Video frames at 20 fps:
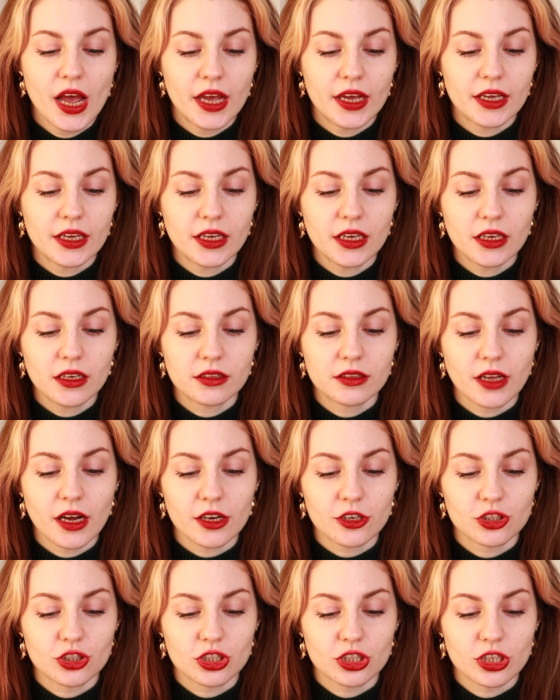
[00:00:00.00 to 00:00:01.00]
И
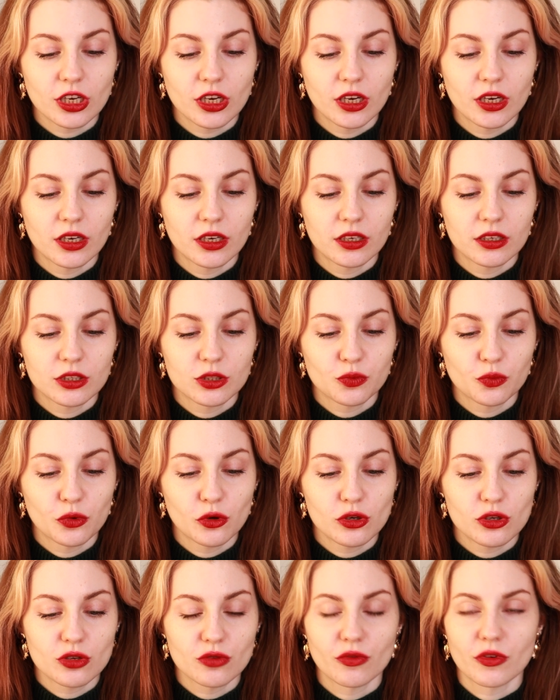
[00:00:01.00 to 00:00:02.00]
также
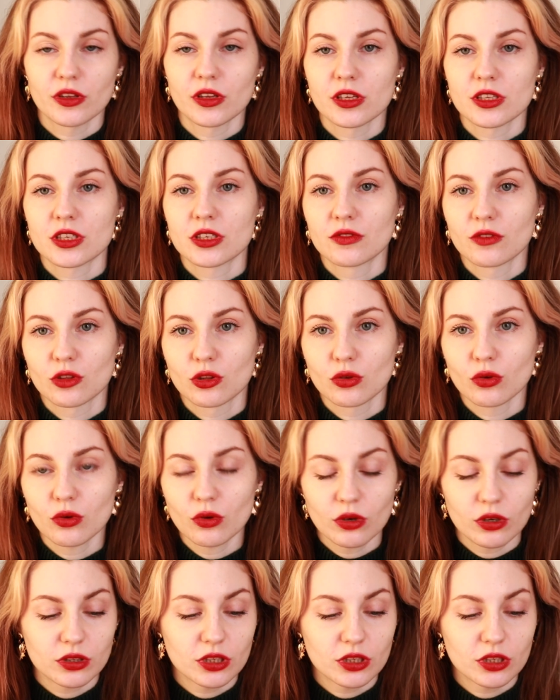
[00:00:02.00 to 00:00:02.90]
использовала цветок,